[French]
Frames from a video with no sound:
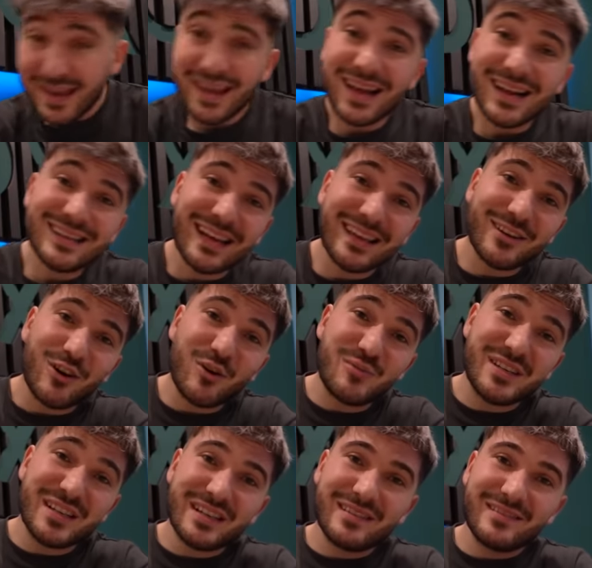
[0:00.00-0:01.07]
Et le dernier
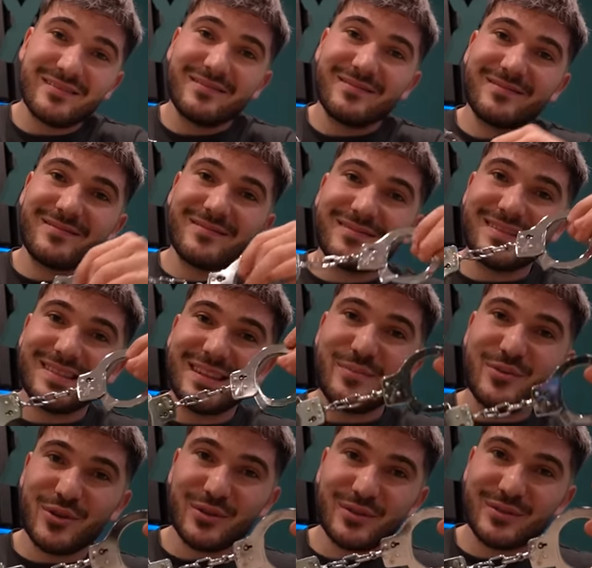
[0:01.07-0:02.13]
objet, des
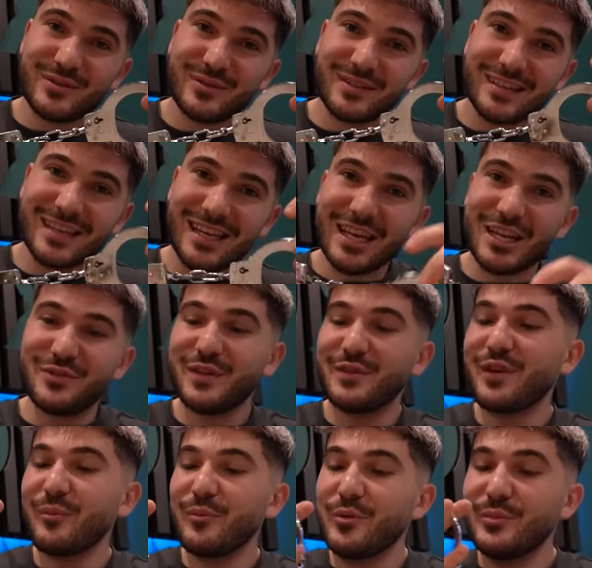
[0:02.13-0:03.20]
menottes. Je vais
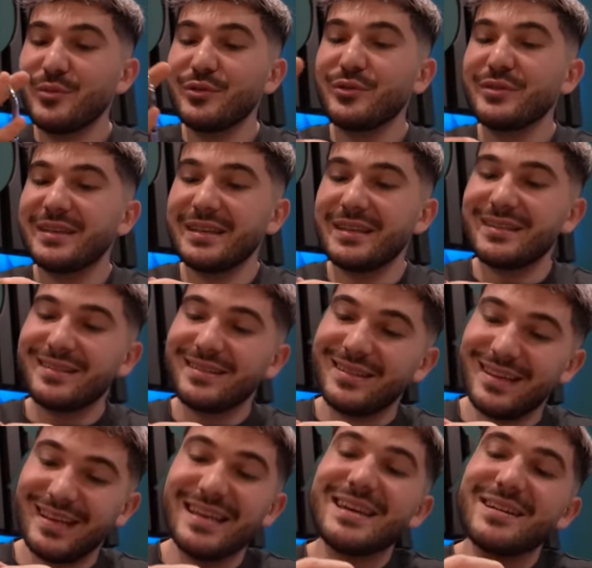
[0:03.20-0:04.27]
devoir me monoter
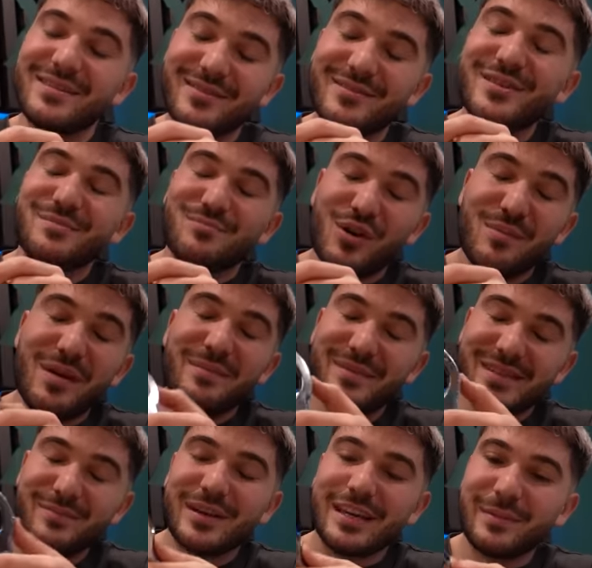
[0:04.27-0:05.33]
et et moi-même,
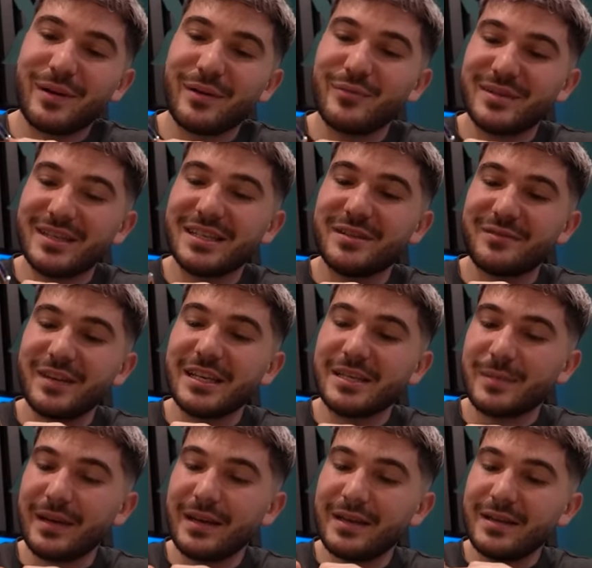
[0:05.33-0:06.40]
c'est moi qui ai prévu ça, j'ai fait
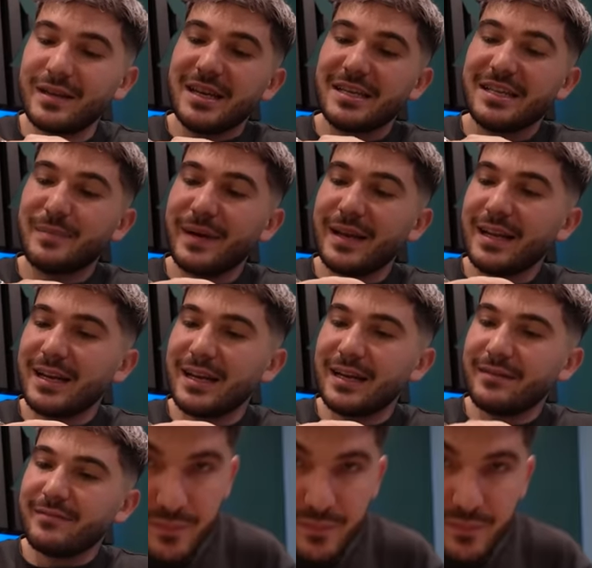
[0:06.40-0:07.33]
exprès. J'ai pas les clés.